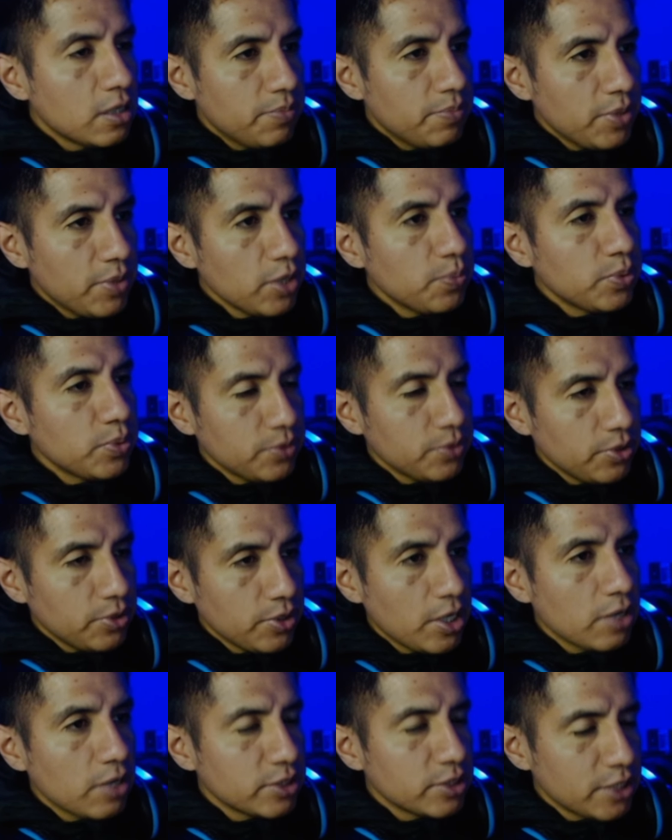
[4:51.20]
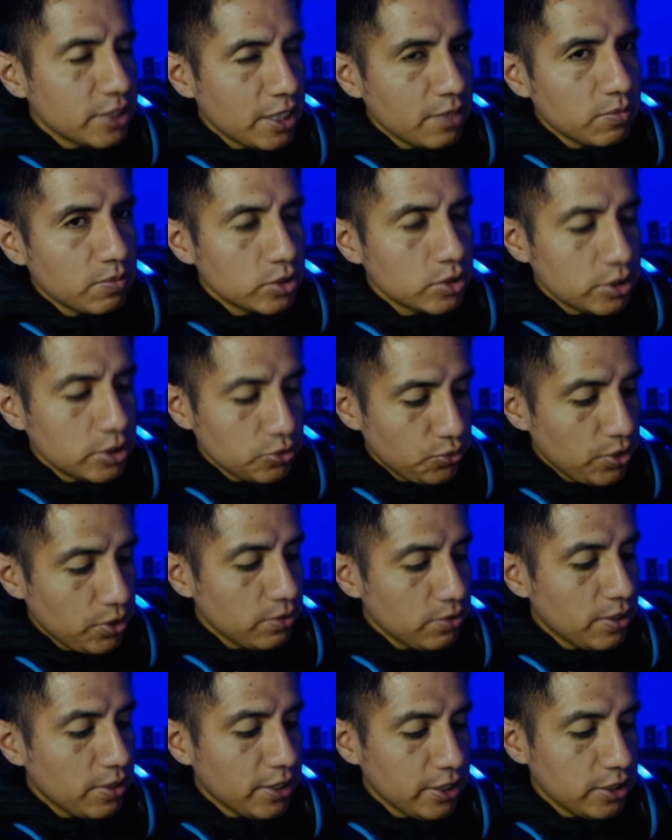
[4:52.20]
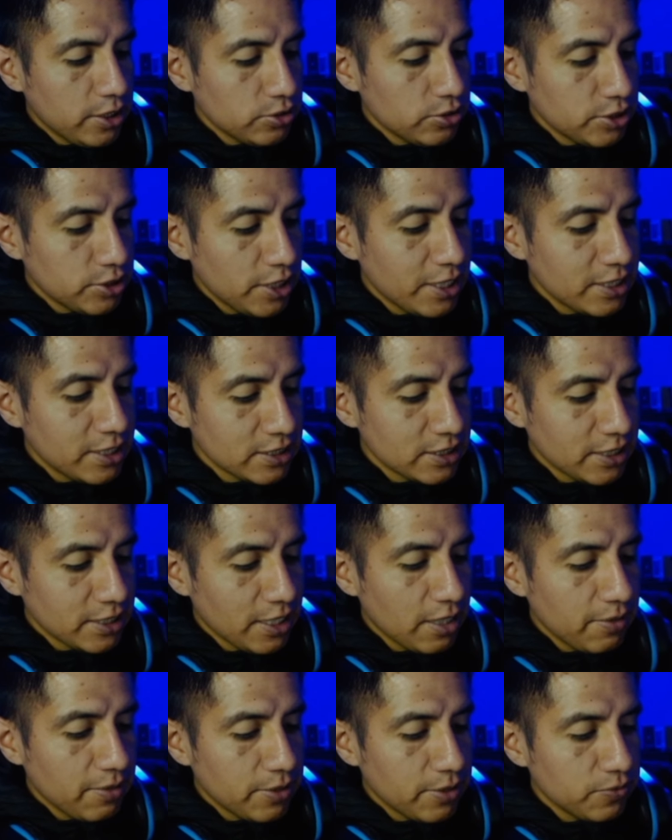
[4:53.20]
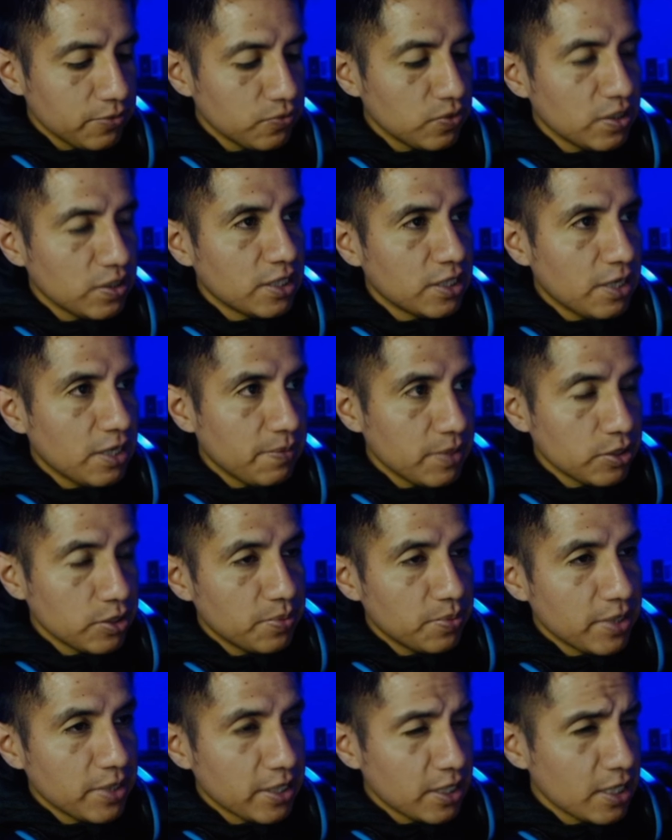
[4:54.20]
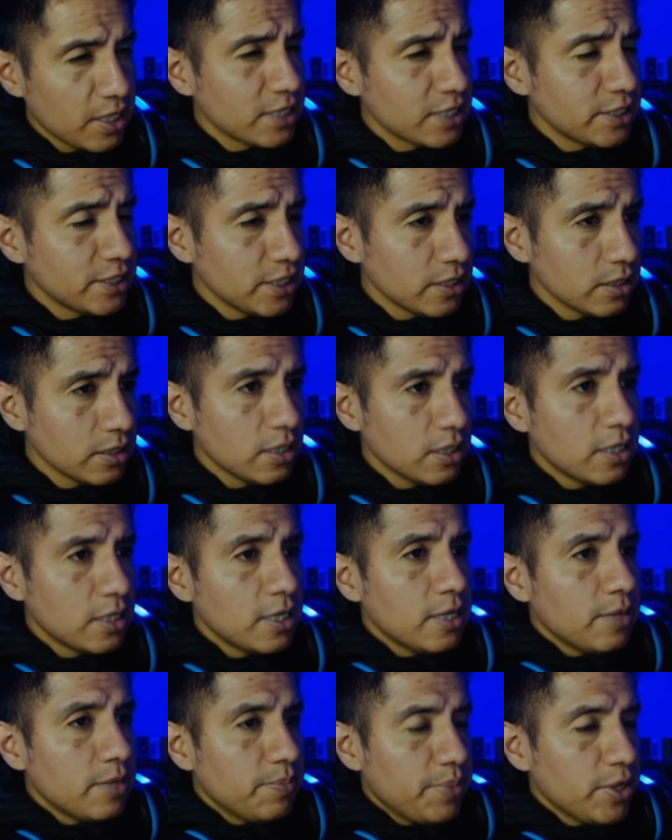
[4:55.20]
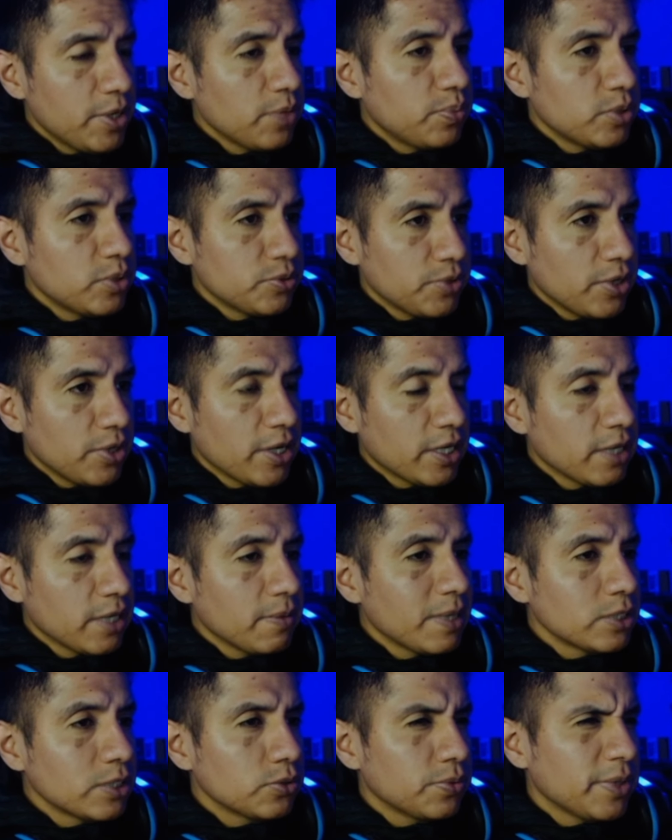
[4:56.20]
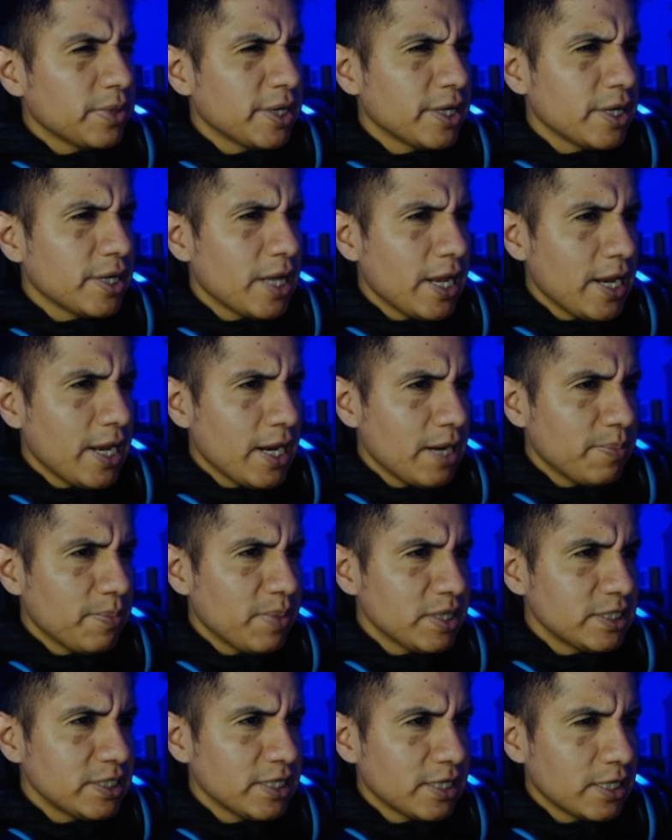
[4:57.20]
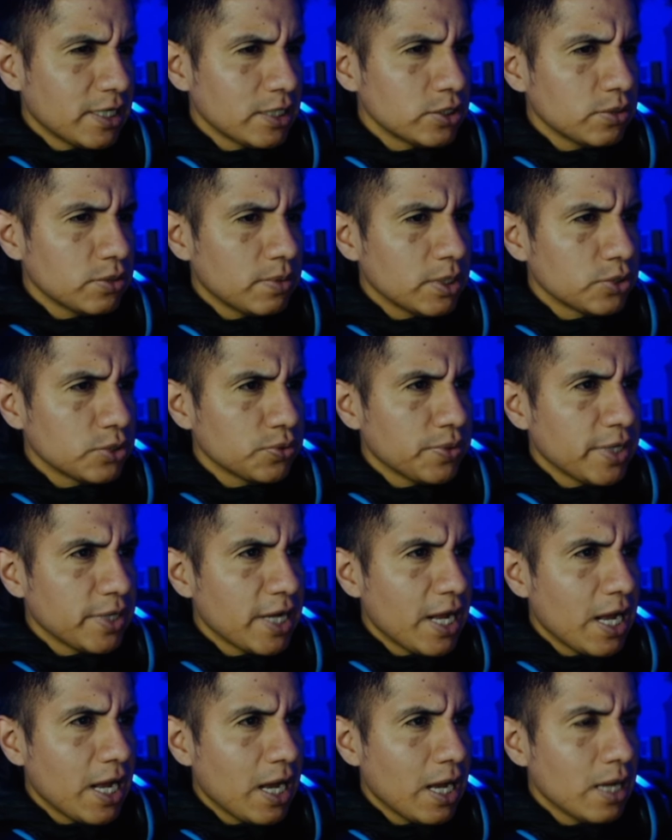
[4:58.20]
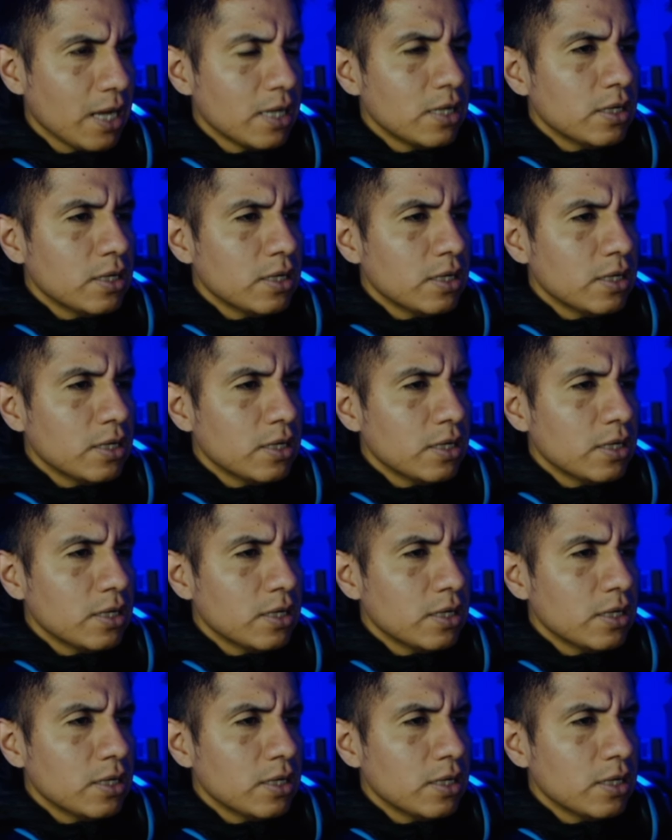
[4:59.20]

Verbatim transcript: pero pues bueno, ahí lo estaremos subiendo a redes sociales. Es que va a haber un entrenamiento para que llegue a 100. Pero pues bueno, aquí va a subir el pase raso, va a subir a